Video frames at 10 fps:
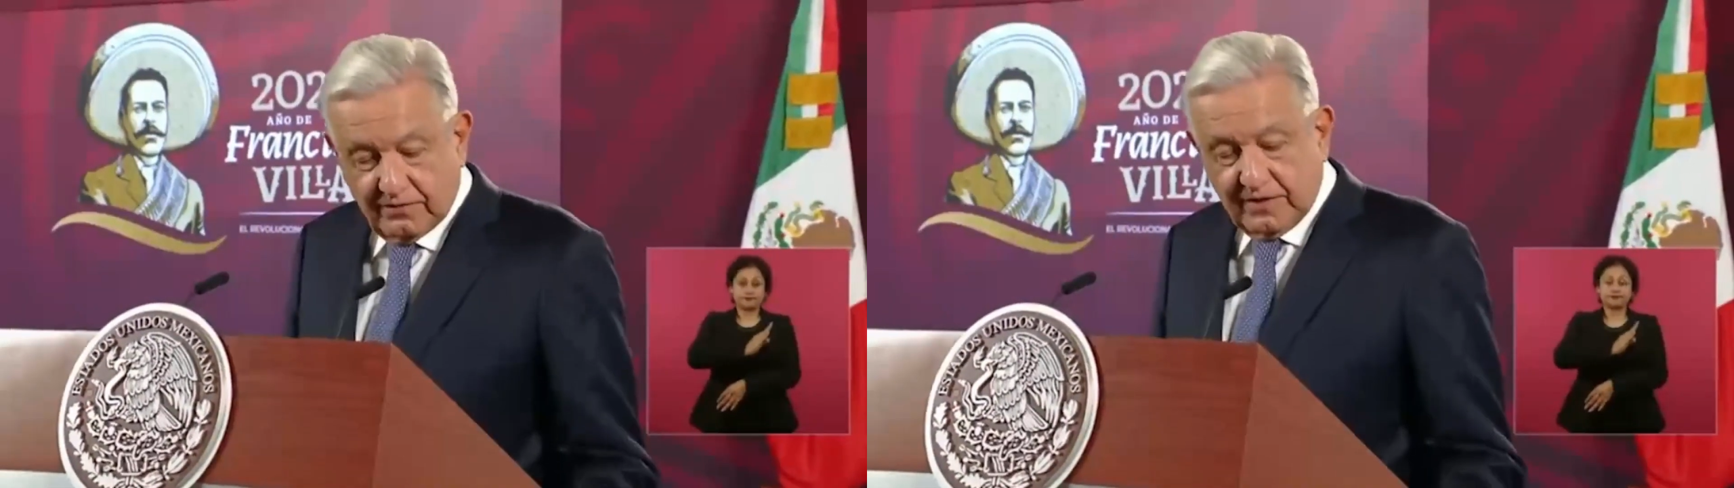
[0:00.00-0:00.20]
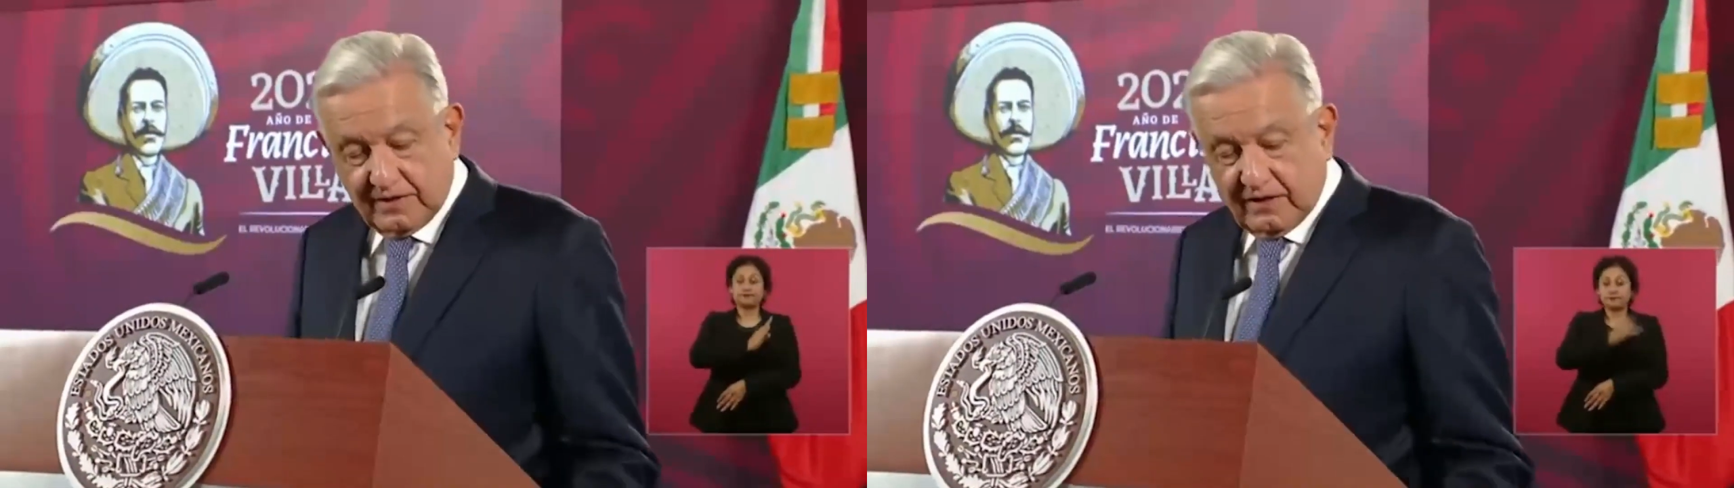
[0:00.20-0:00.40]

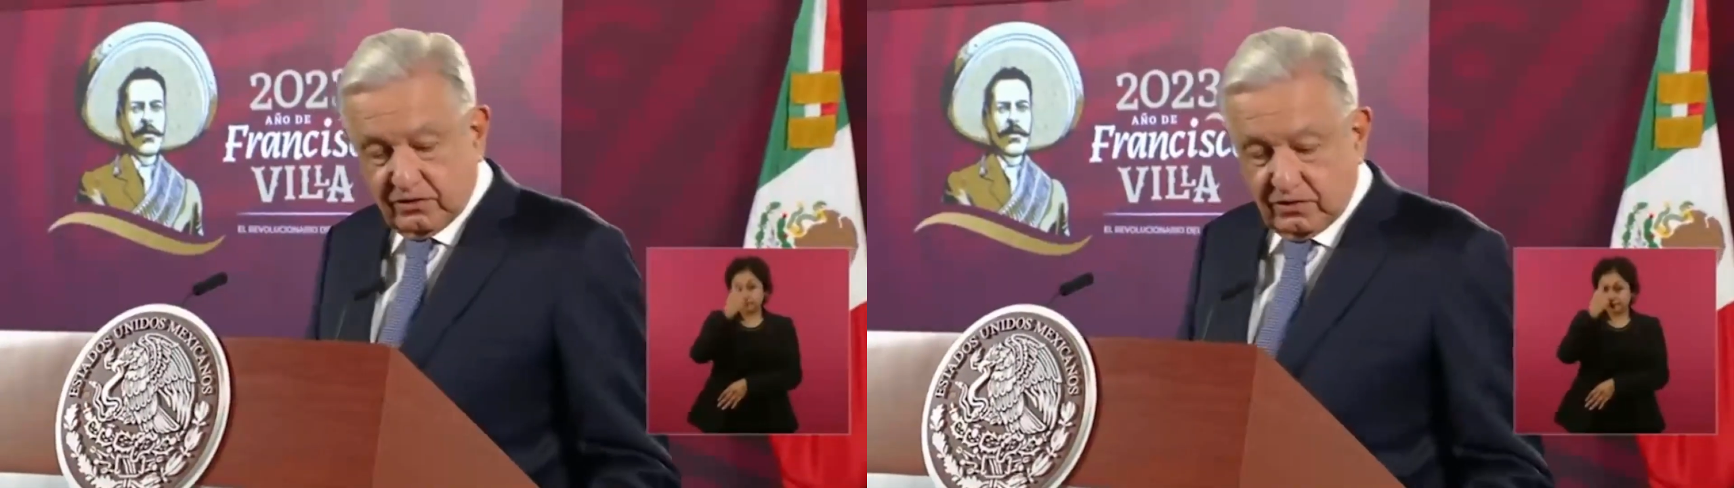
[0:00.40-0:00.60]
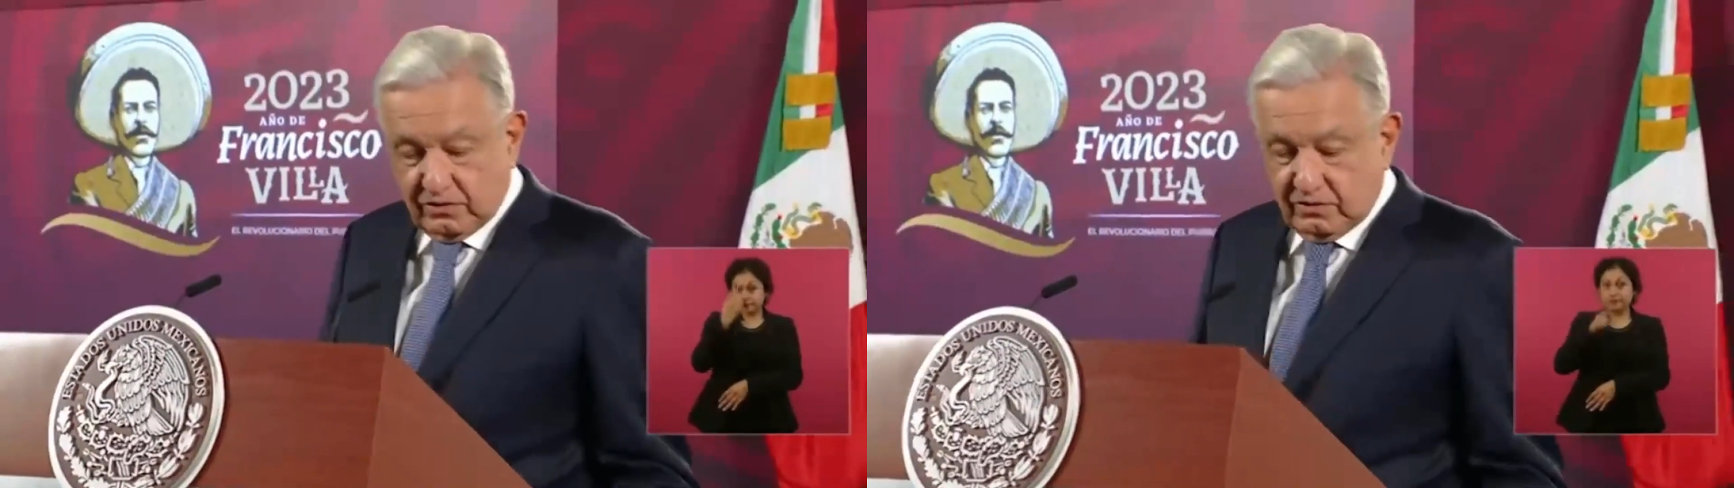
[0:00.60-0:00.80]

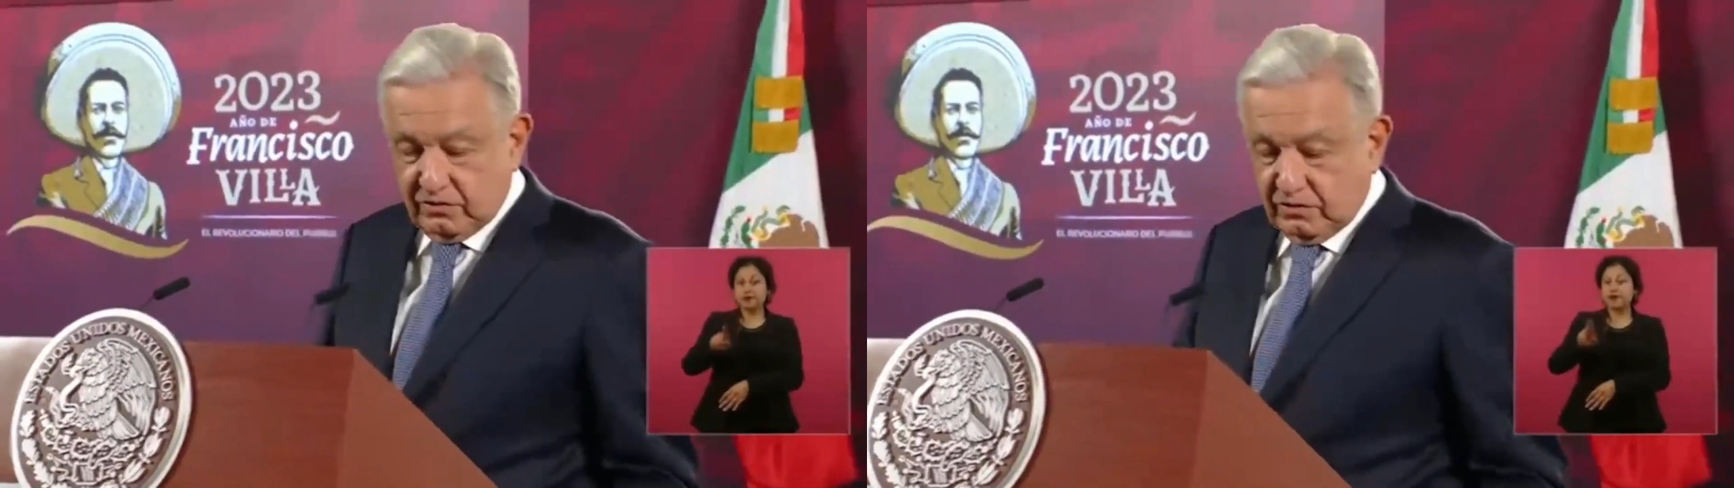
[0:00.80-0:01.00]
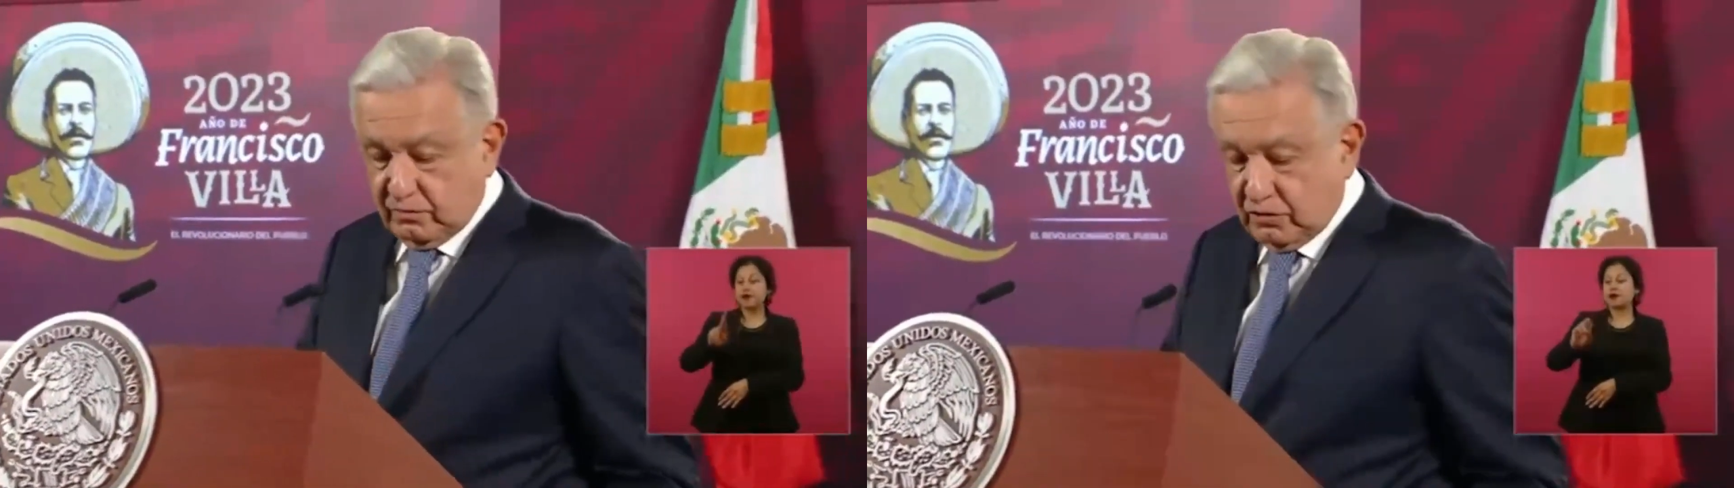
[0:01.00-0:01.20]
Fernando
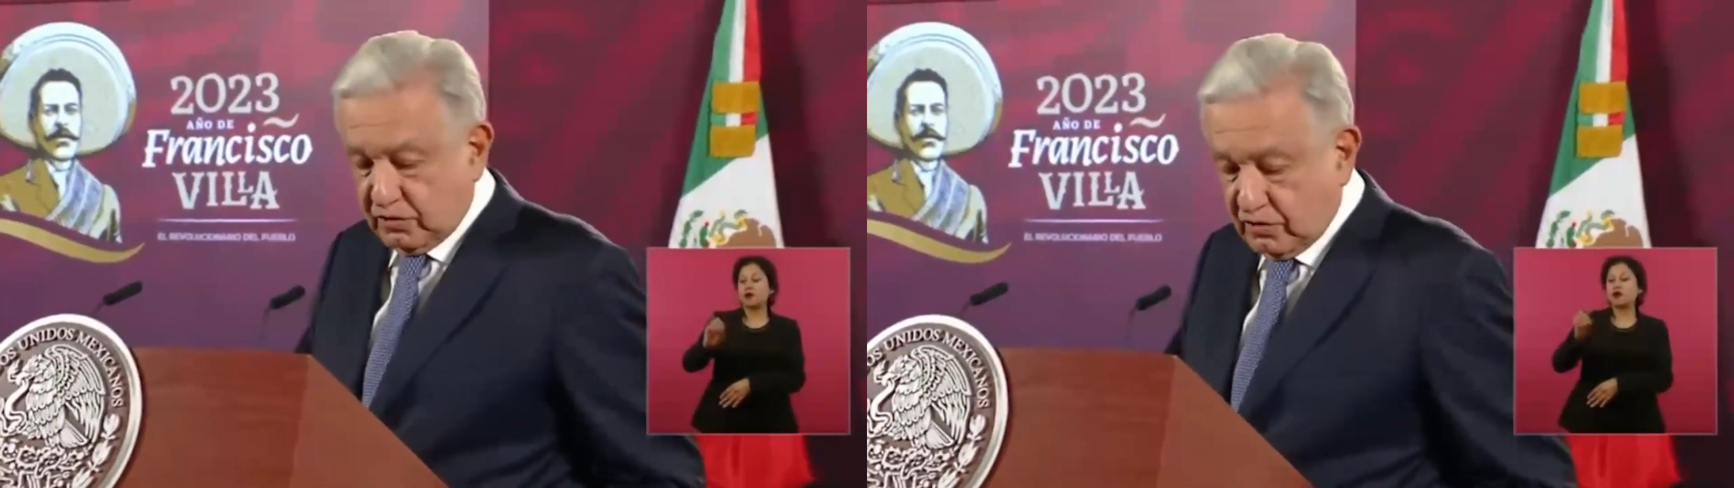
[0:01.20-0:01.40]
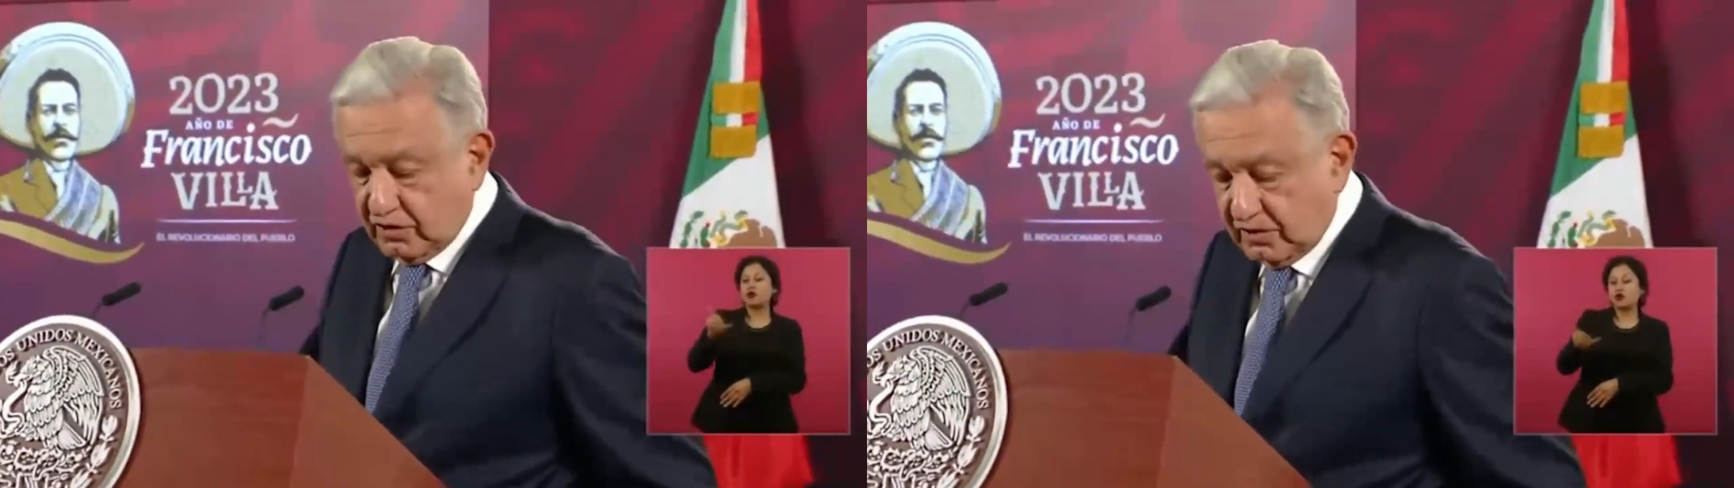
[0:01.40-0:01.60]

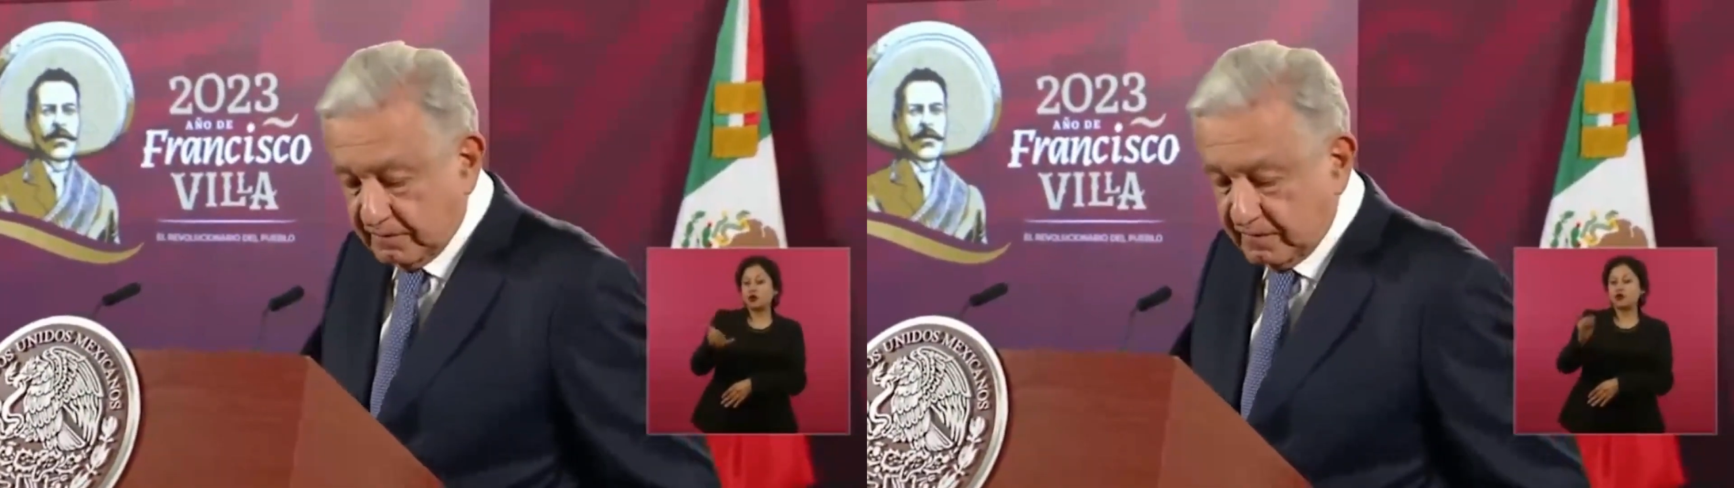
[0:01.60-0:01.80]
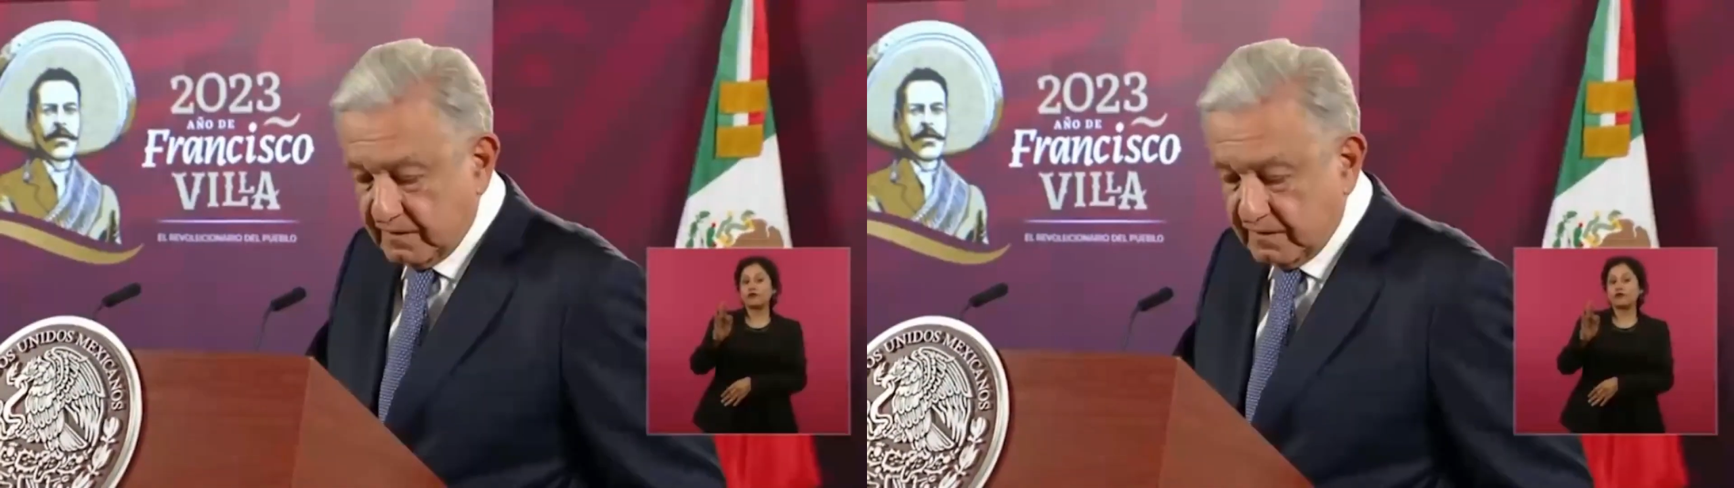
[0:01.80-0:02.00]
Monroy,